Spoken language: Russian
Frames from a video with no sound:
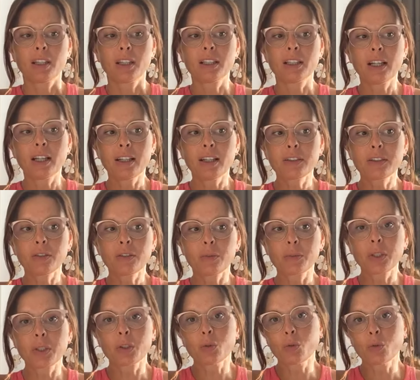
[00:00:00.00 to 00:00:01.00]
И для этого
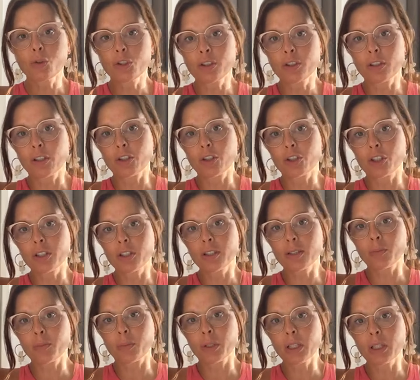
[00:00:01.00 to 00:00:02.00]
мне нужно
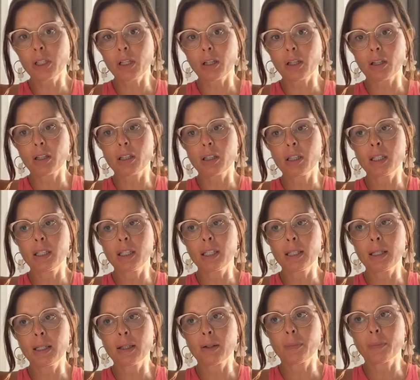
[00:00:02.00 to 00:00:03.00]
решиться было
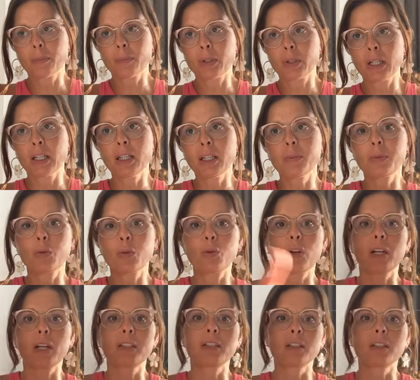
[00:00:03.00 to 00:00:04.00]
и либо
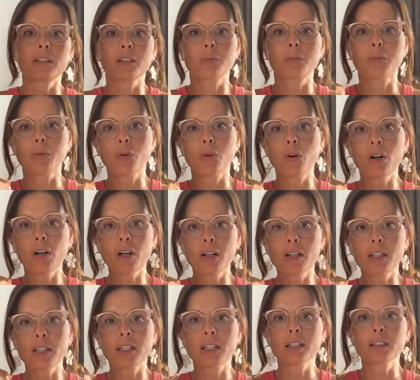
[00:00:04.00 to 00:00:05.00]
уходить из блога
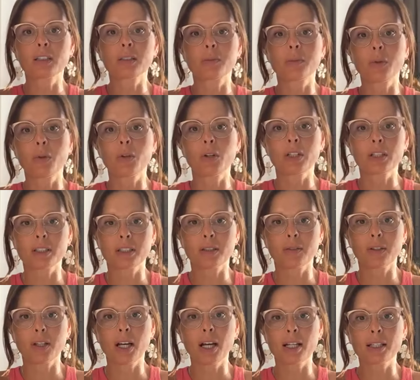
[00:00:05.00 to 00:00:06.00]
и этот блог
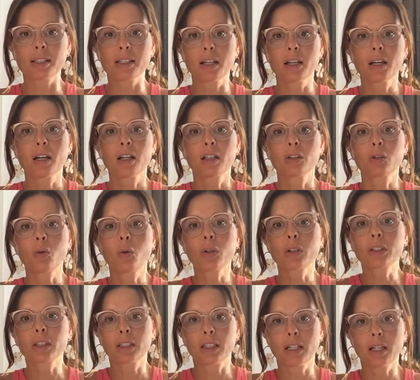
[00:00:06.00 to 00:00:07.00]
оставлять
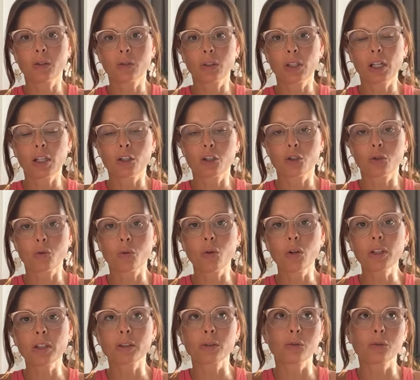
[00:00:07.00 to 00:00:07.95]
только для онлайн-школы.